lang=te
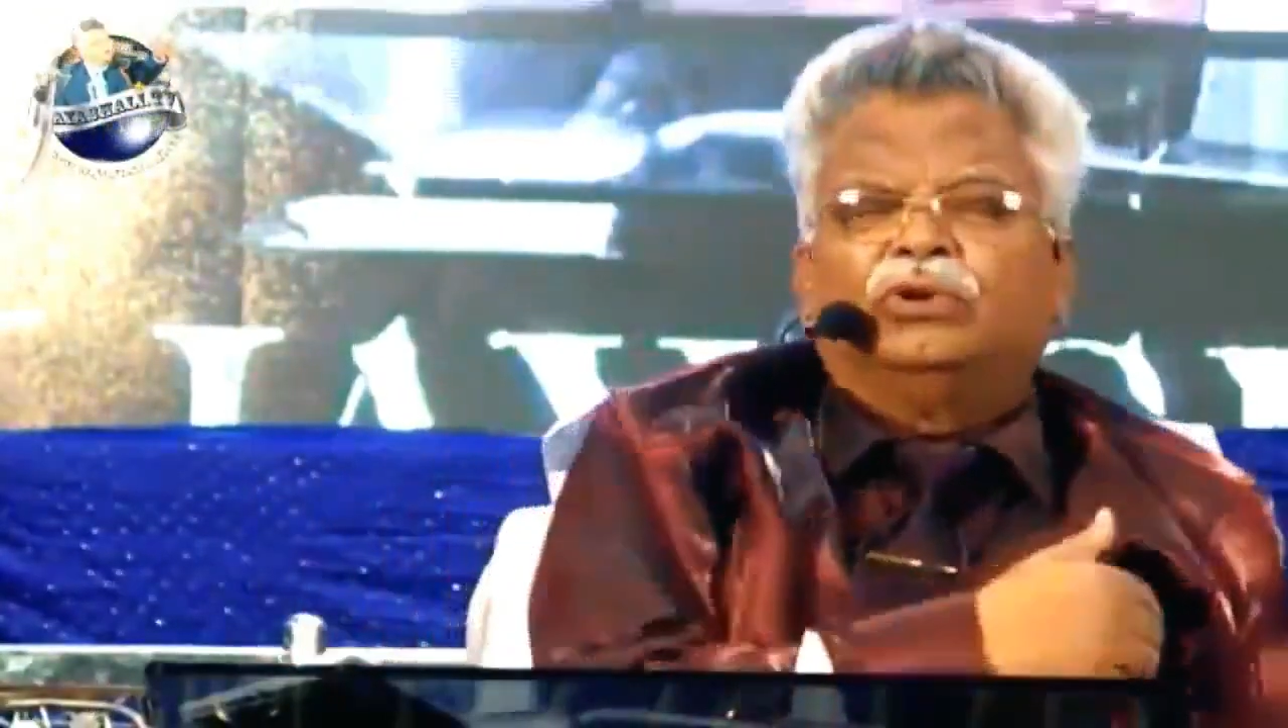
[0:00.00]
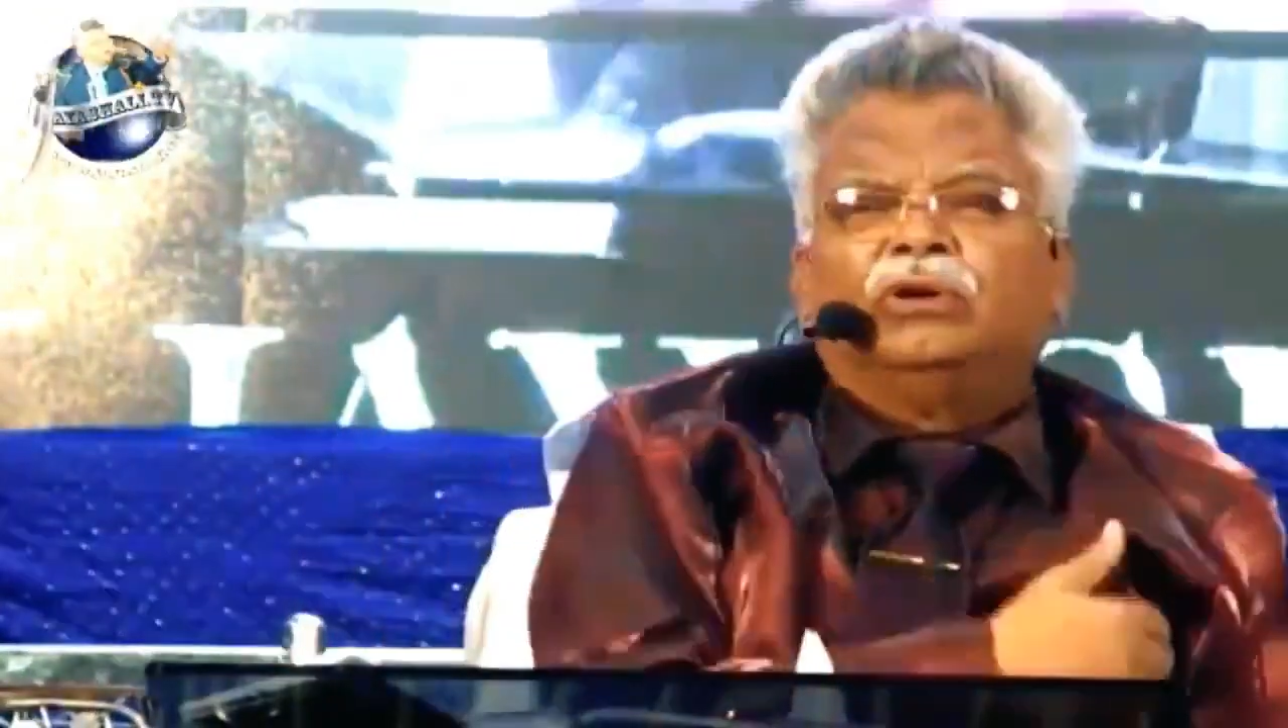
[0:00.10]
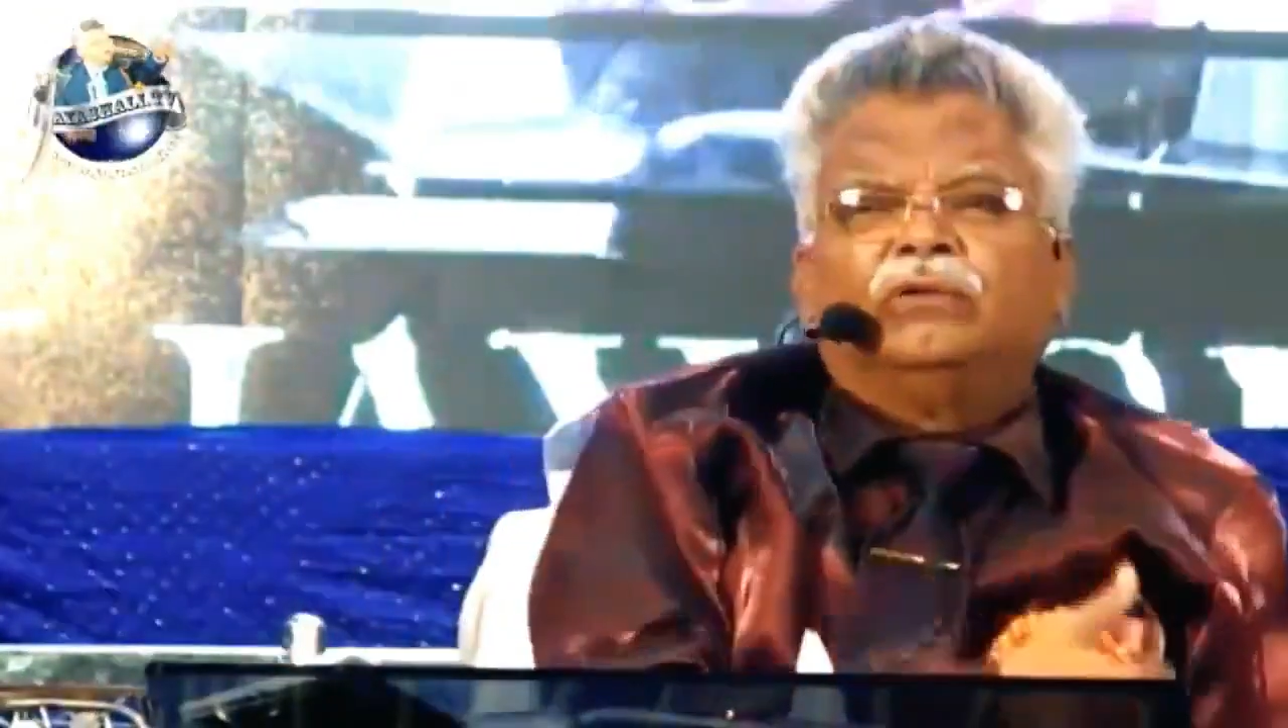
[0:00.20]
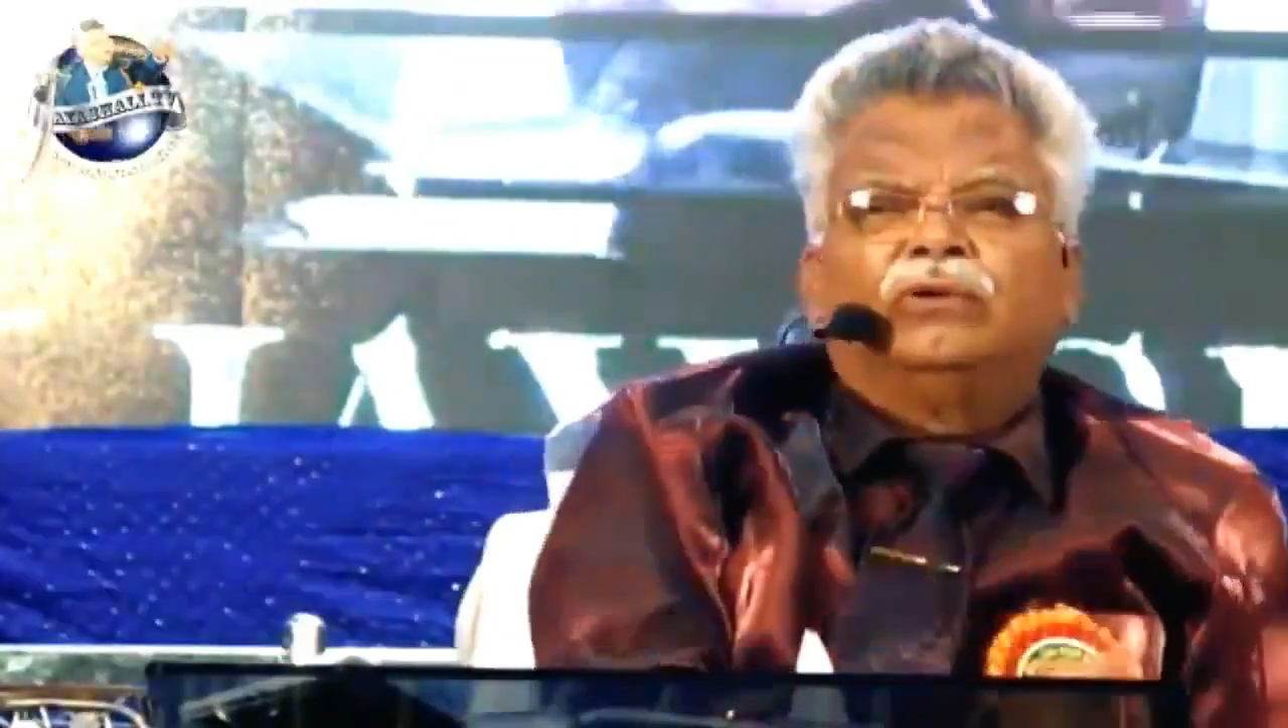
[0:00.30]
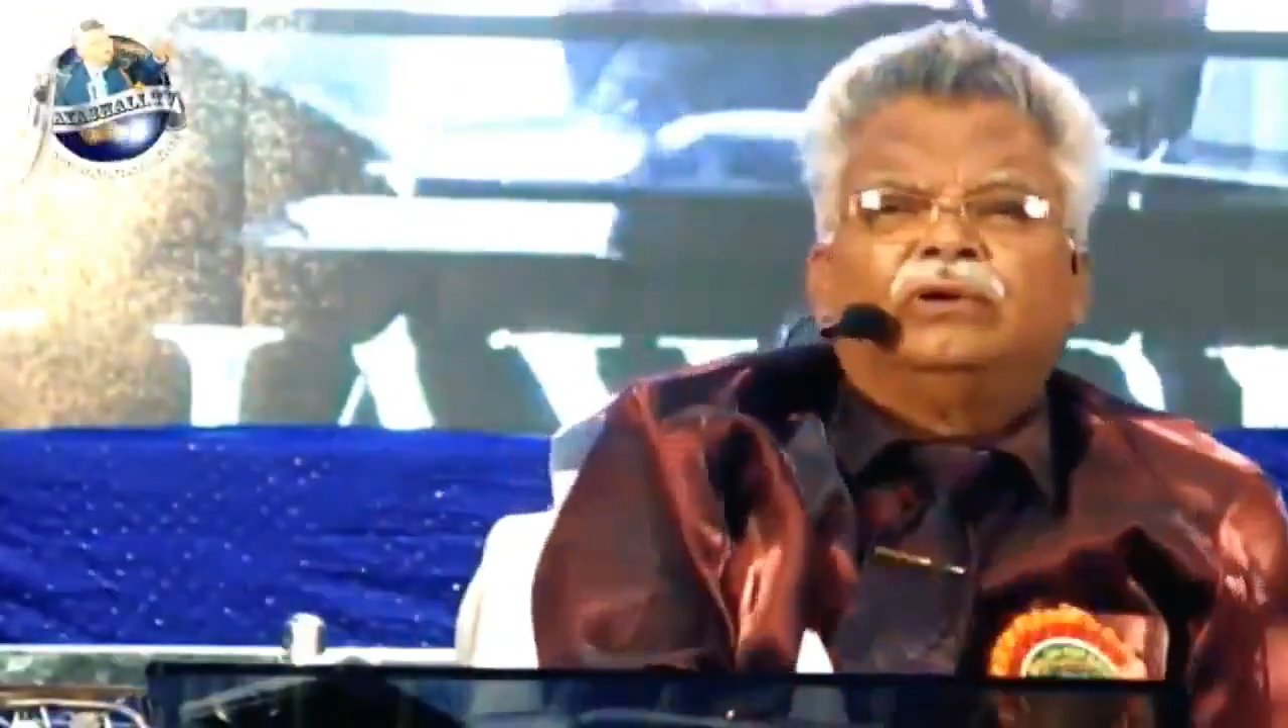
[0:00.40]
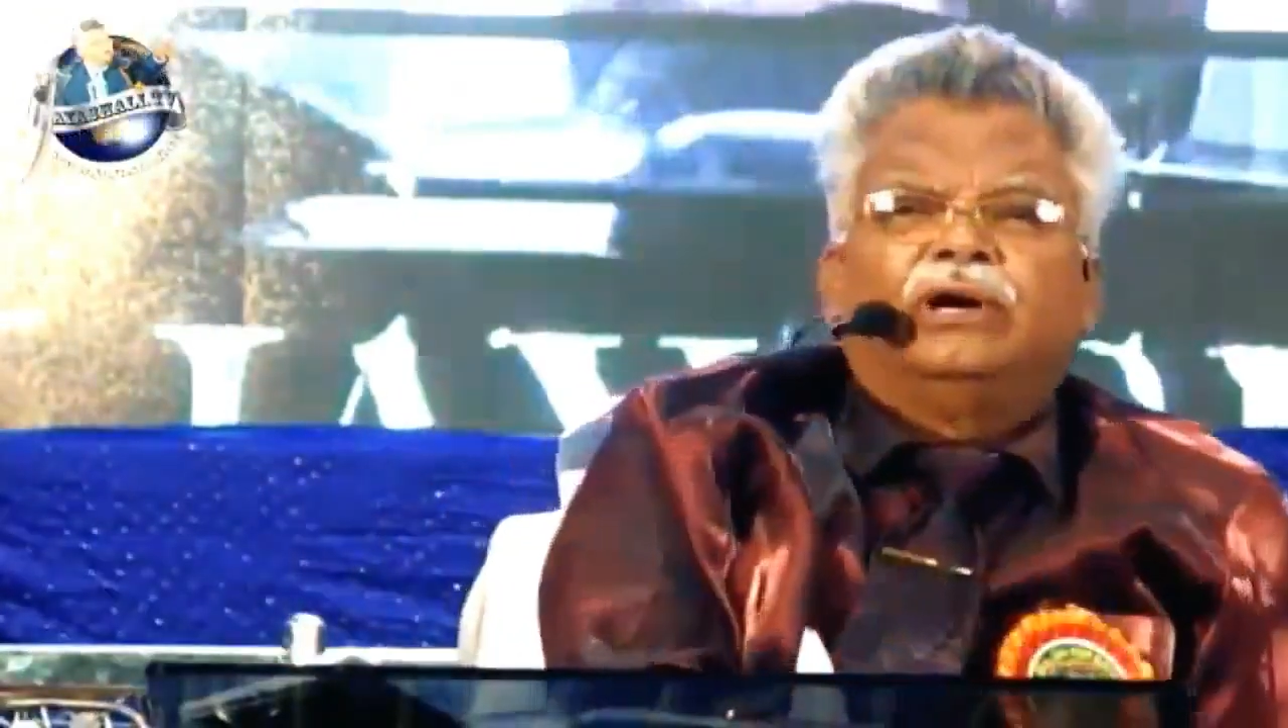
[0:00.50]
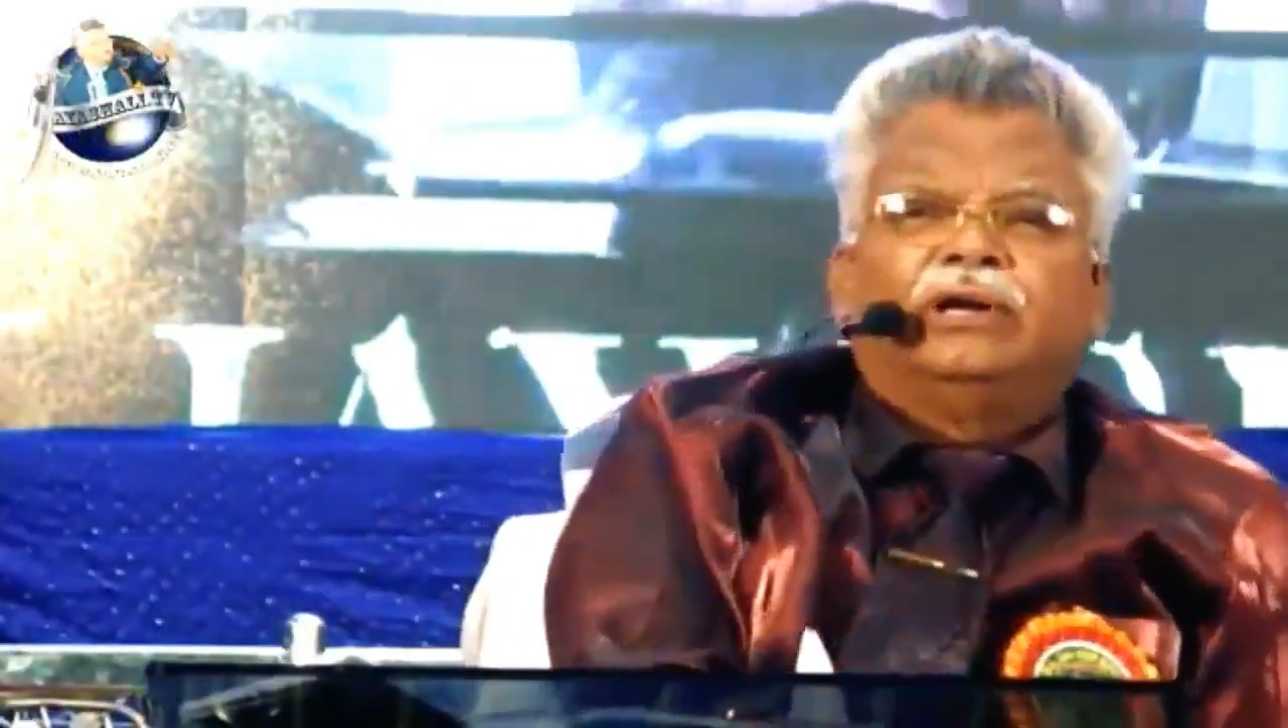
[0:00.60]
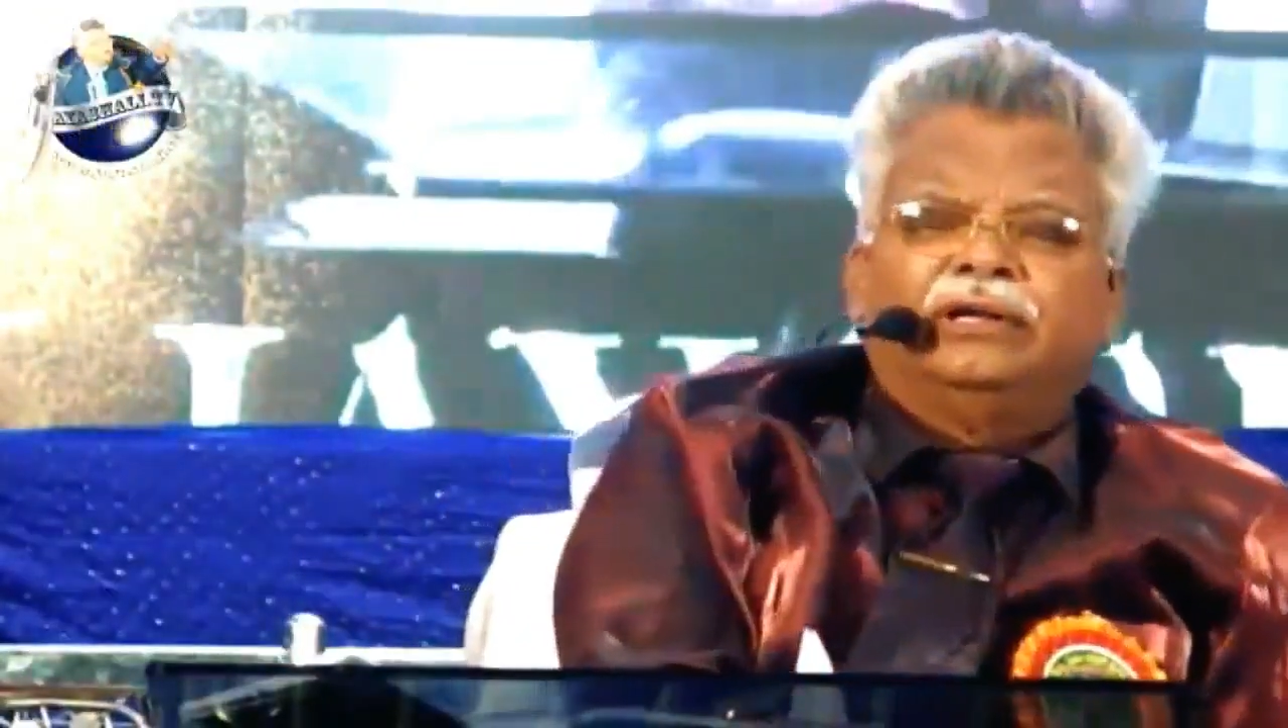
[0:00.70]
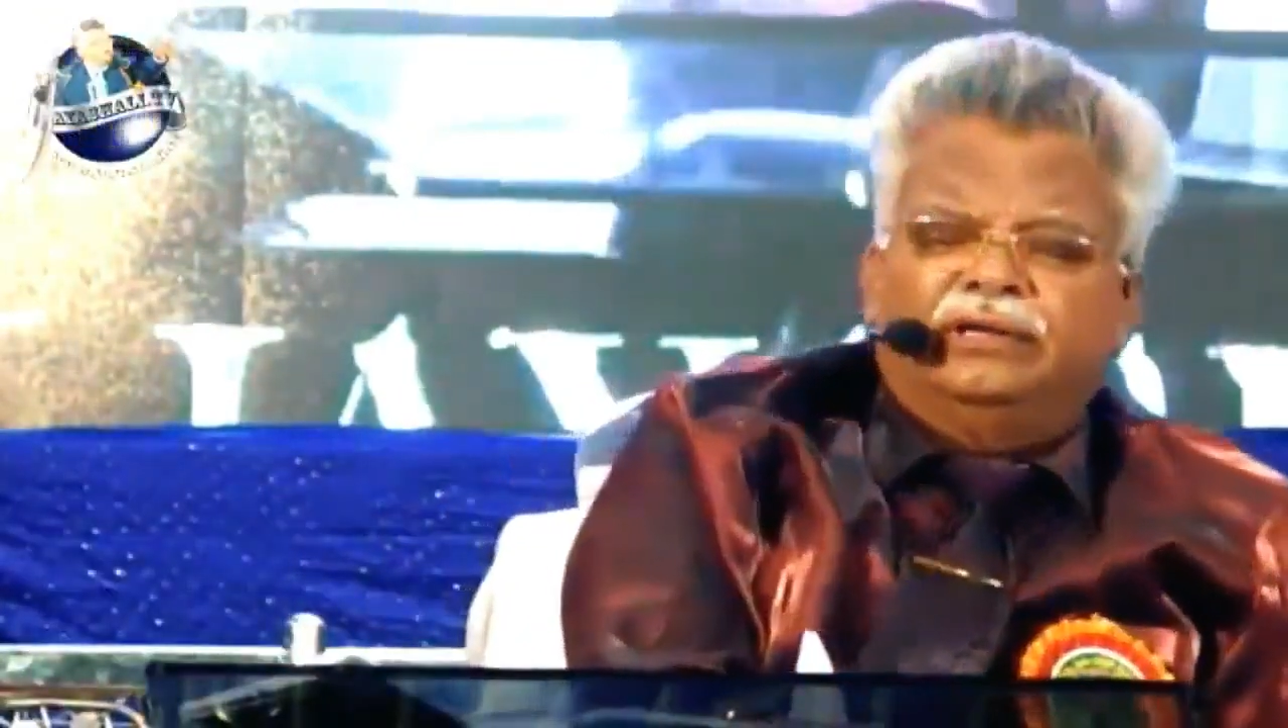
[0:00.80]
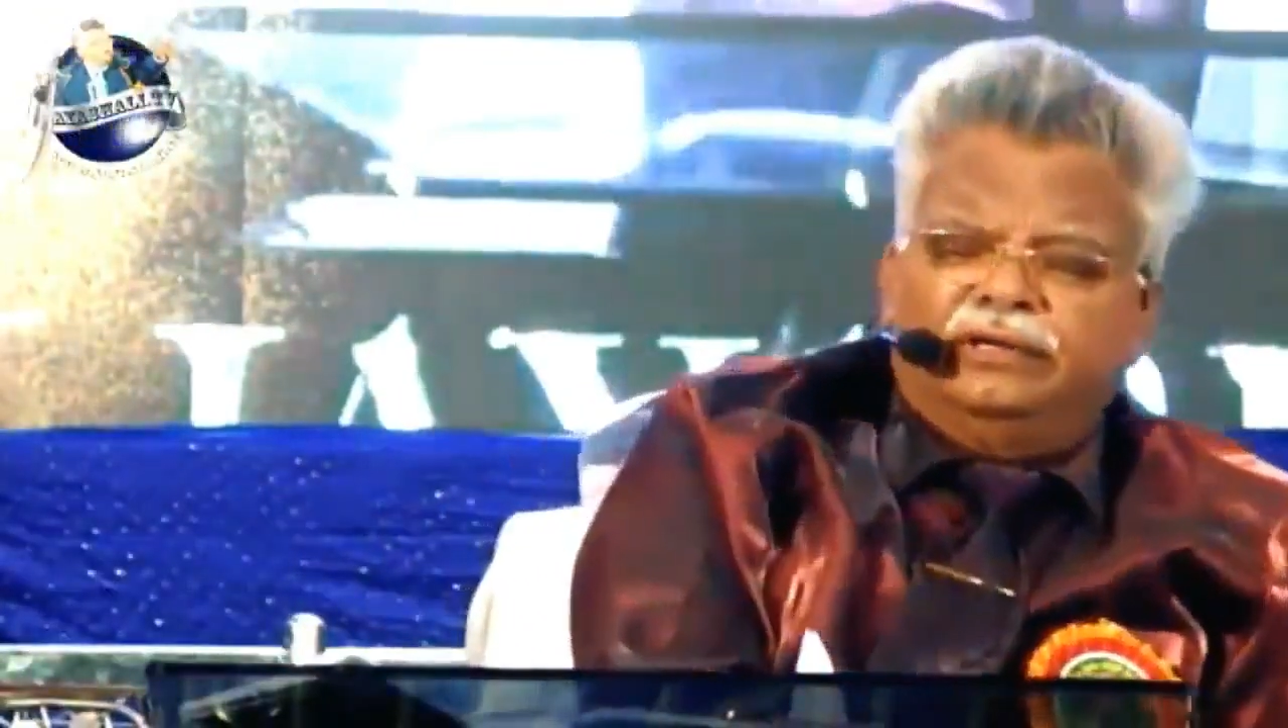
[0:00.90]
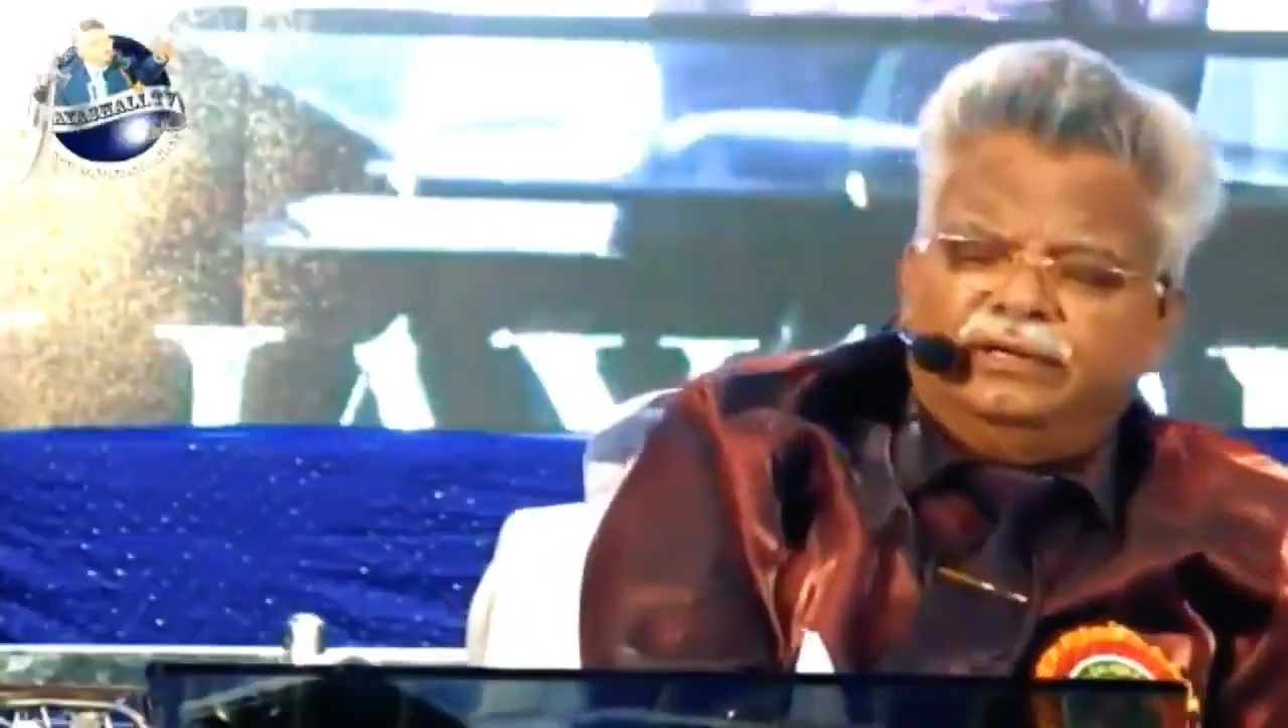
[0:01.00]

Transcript: ఉన్నవారు కానీ